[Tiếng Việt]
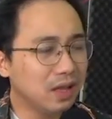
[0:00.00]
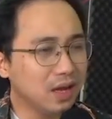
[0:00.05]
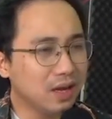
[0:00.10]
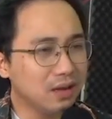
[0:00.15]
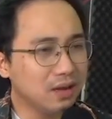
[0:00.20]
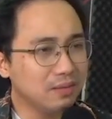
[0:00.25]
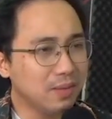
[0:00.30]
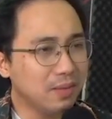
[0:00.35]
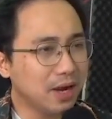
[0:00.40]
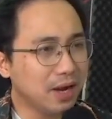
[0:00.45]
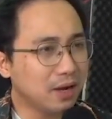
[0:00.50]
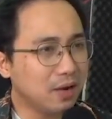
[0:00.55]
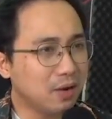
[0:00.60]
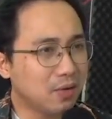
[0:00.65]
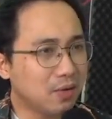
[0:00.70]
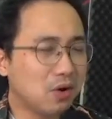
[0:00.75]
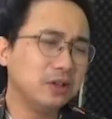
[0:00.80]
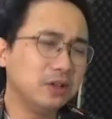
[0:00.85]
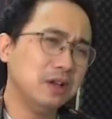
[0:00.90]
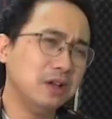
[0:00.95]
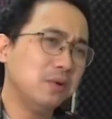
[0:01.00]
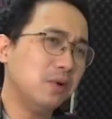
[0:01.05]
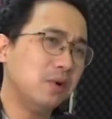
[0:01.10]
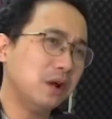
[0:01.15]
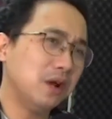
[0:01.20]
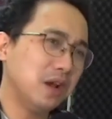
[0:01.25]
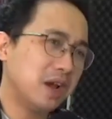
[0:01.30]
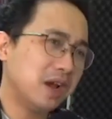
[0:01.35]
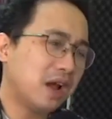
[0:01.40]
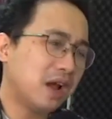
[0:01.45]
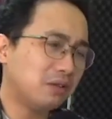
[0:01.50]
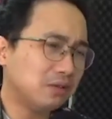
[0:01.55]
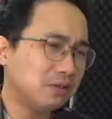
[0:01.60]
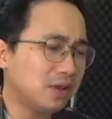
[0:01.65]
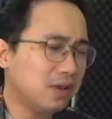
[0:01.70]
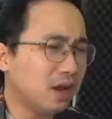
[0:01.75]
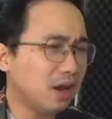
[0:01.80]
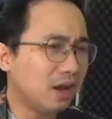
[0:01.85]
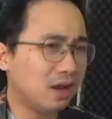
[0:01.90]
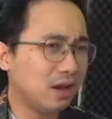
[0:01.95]
tính mà kiểu coi thường của người khác nó
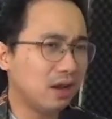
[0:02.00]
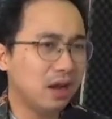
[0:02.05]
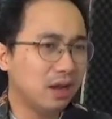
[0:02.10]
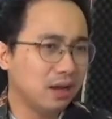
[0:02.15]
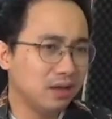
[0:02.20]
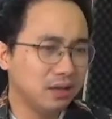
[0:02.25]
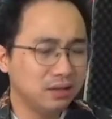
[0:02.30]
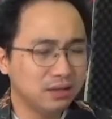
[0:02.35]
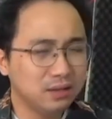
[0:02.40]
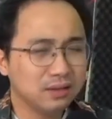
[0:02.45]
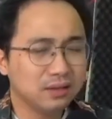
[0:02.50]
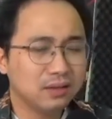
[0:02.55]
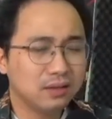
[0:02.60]
rất là lớn